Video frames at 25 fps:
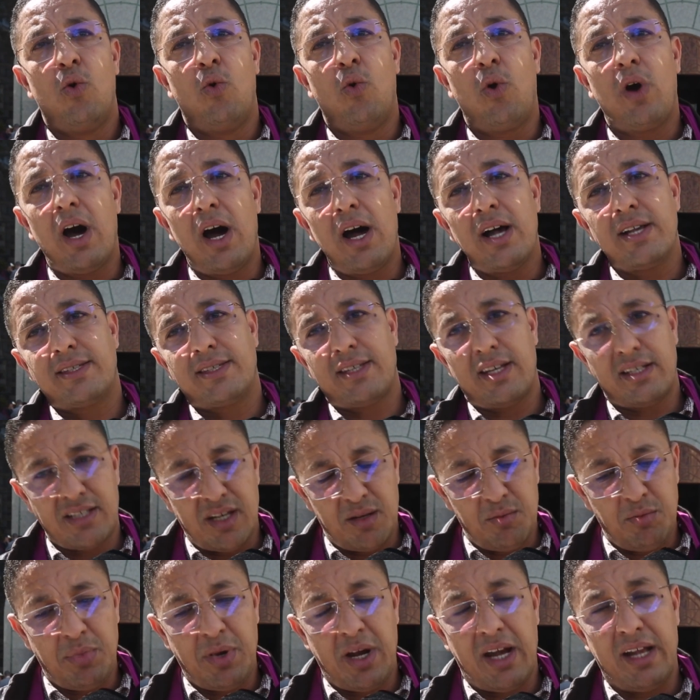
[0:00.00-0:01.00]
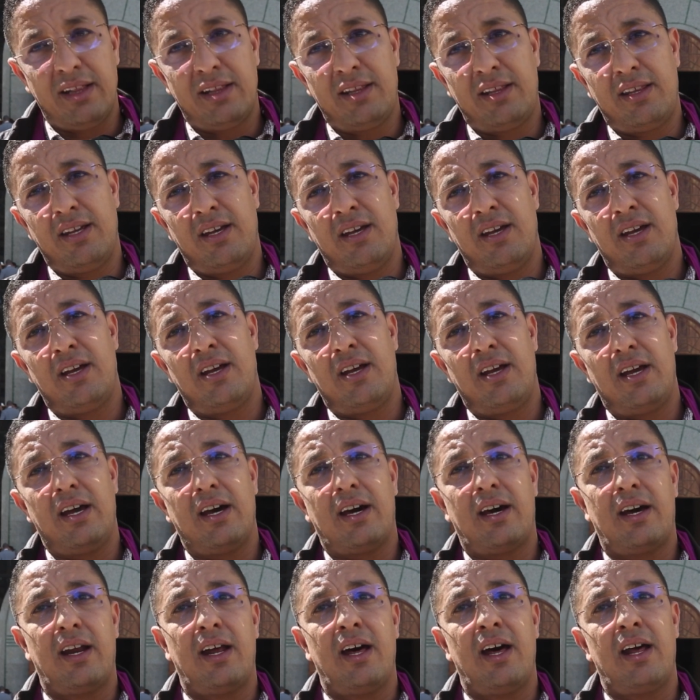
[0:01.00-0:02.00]
وخاصه بعد آه،
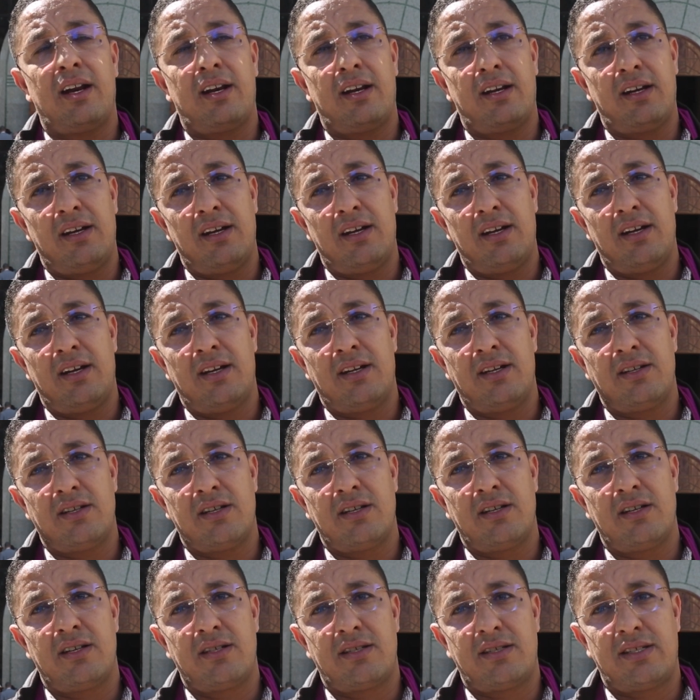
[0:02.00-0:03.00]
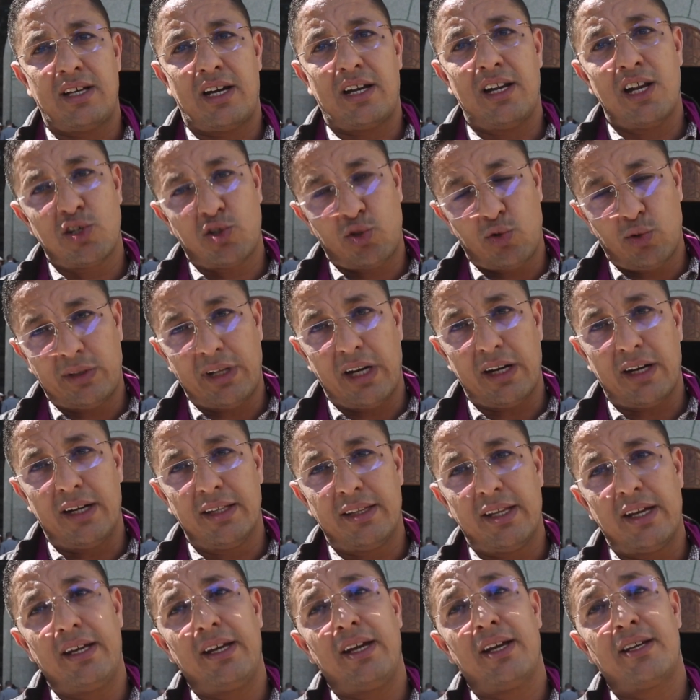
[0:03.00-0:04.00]
اقرار آه، استقلال السلطه
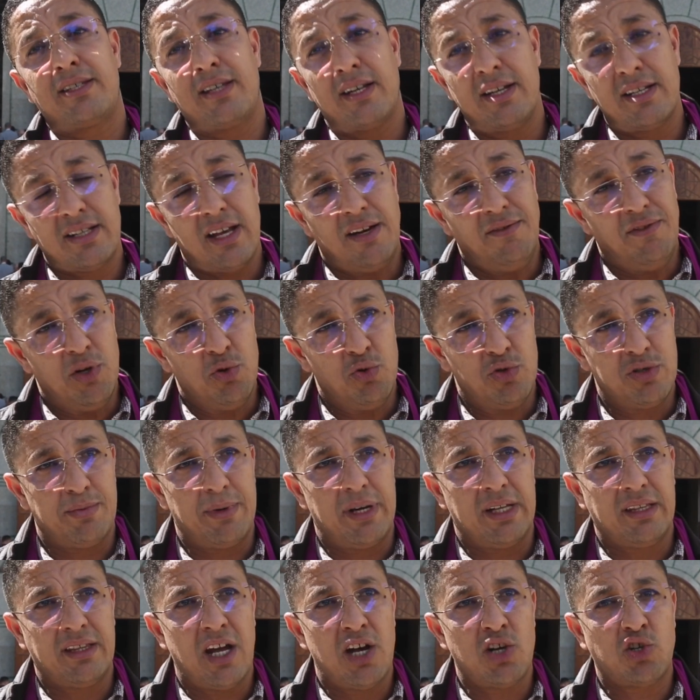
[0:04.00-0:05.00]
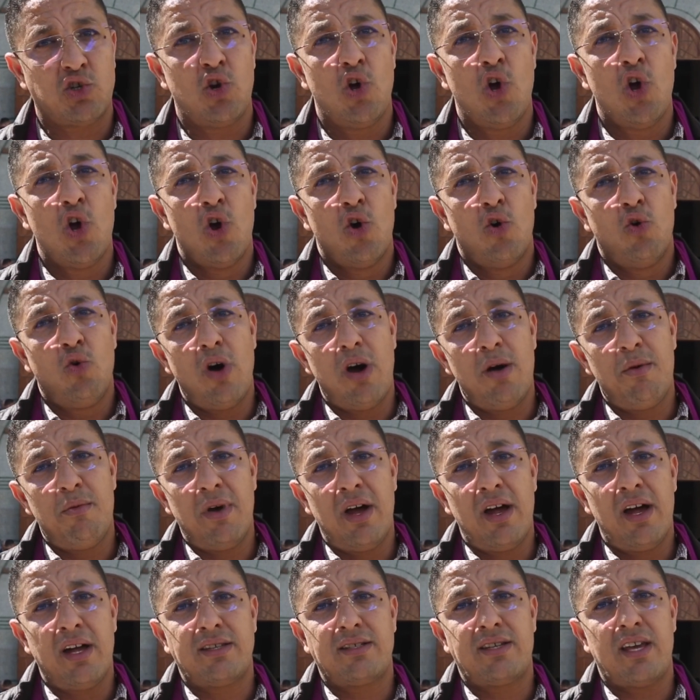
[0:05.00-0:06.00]
القضائيه سنه 2017
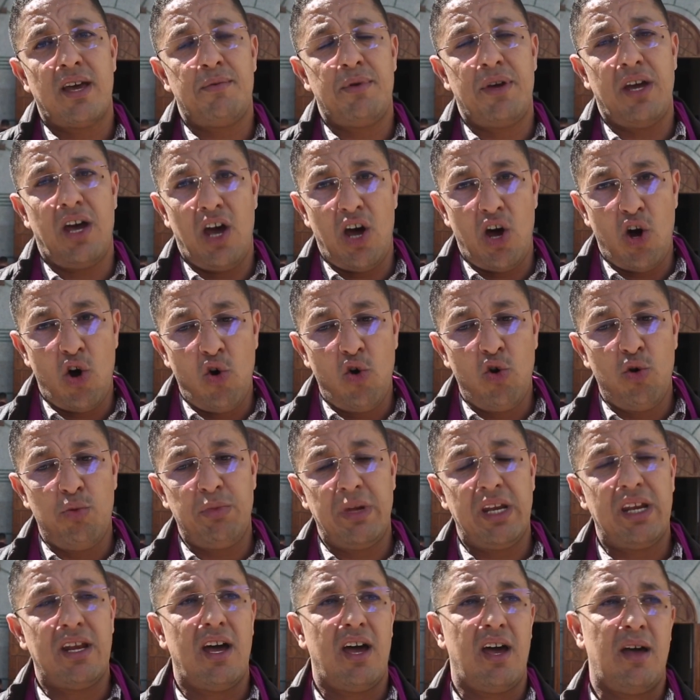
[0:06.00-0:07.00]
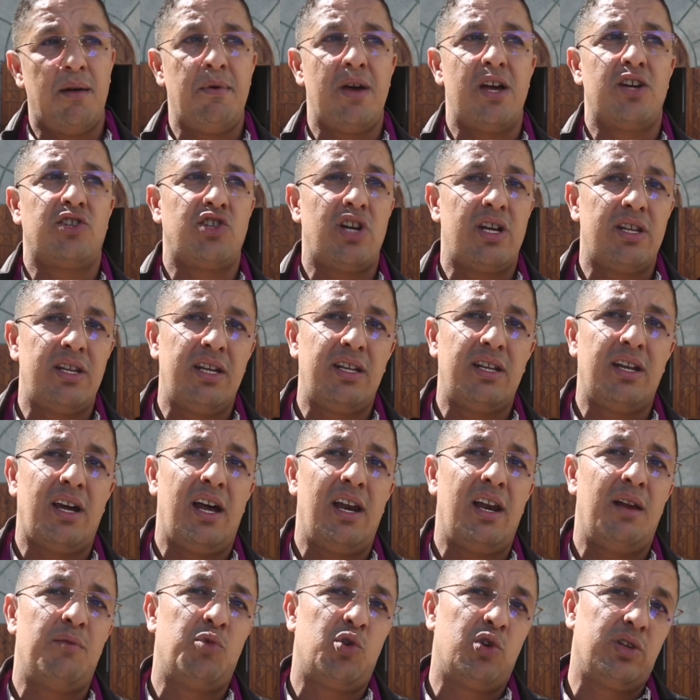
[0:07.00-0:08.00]
وما تبعه من اعباء جديده
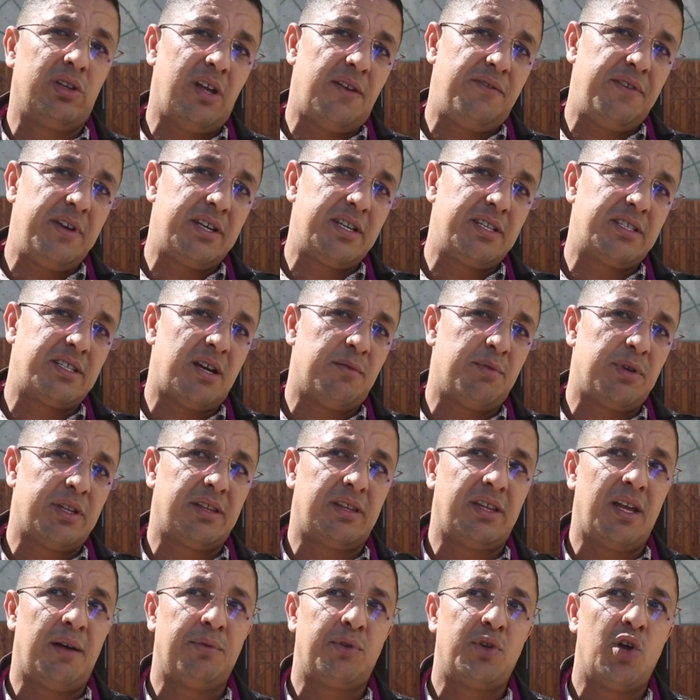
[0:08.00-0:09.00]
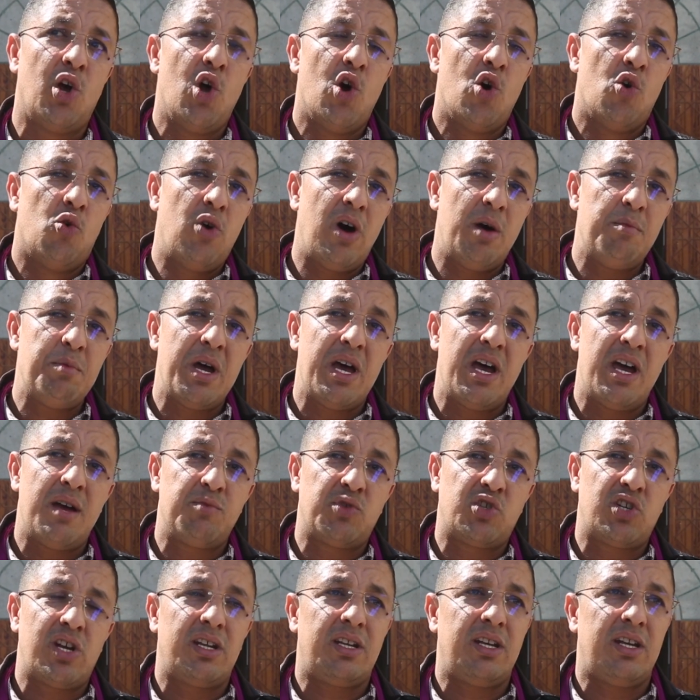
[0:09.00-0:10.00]
على موظفي كتاب الضبط
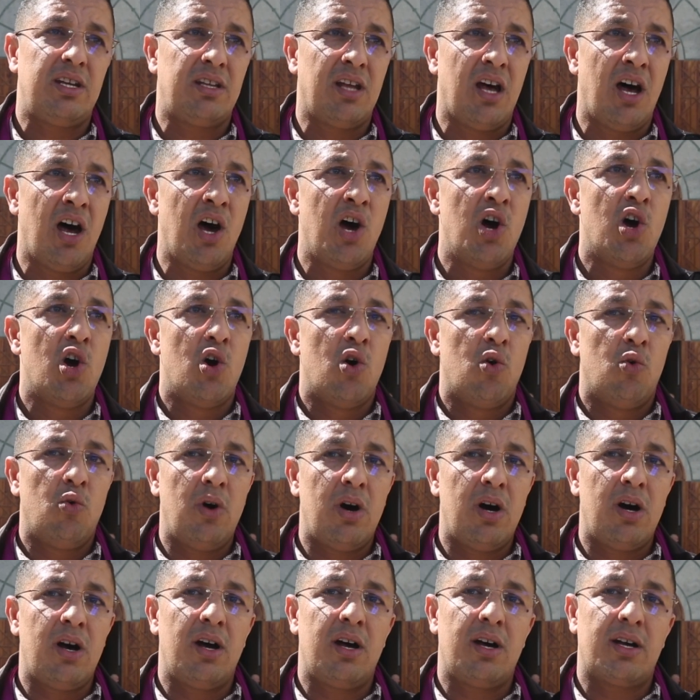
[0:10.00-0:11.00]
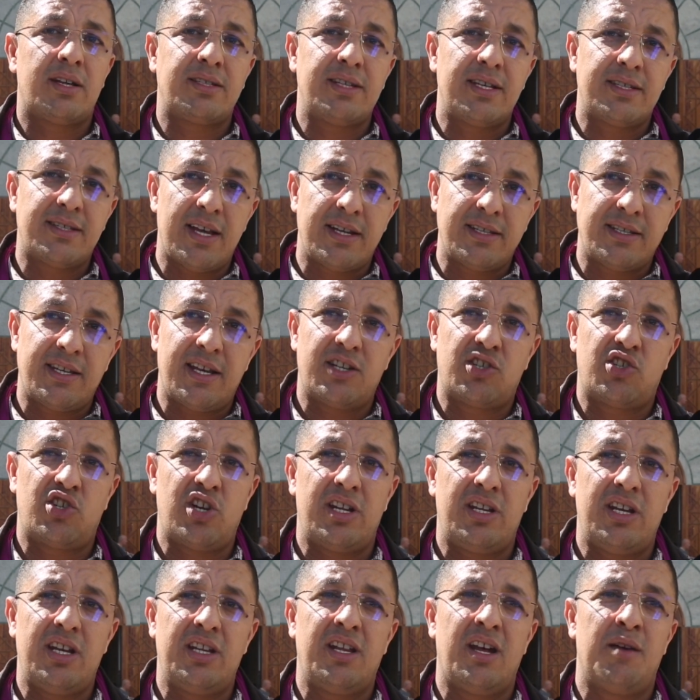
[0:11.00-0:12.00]
ومهام جديده واختصاصات
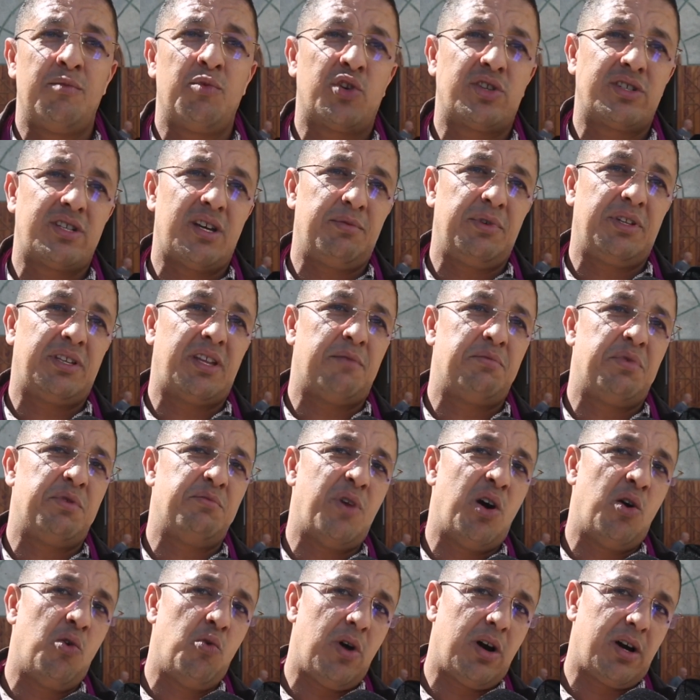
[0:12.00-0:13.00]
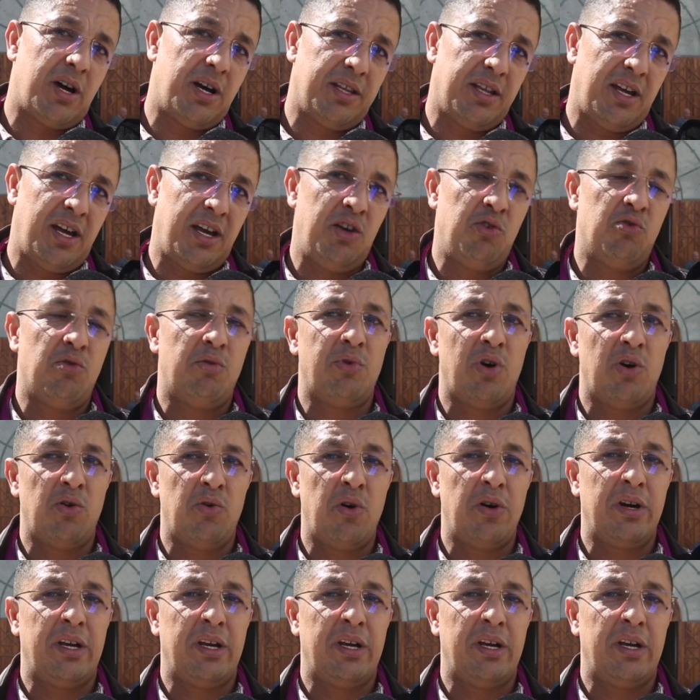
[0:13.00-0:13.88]
جديده مرتبطه بما هو قضائي وما هو